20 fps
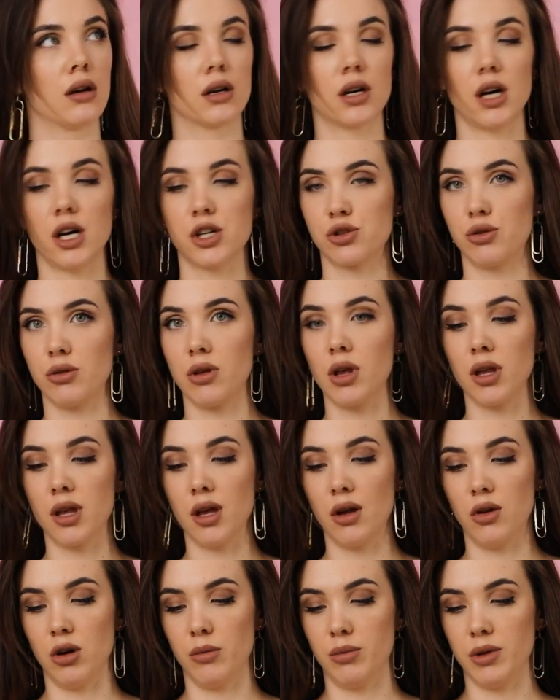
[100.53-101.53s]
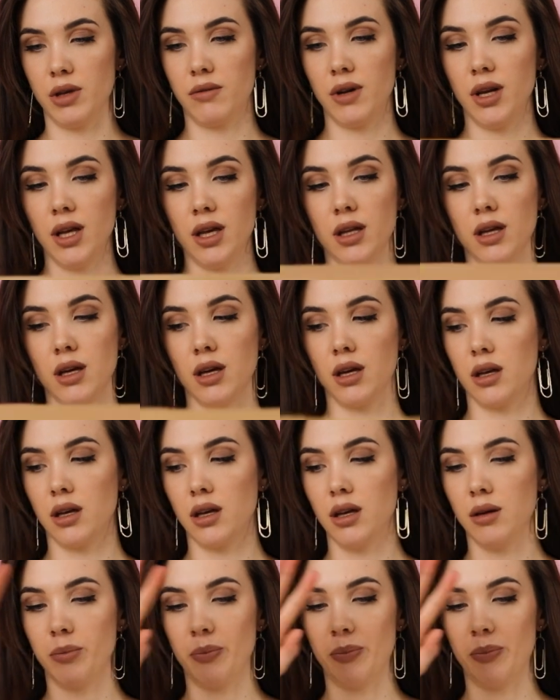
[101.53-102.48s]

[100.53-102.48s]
каждую неделю обновления и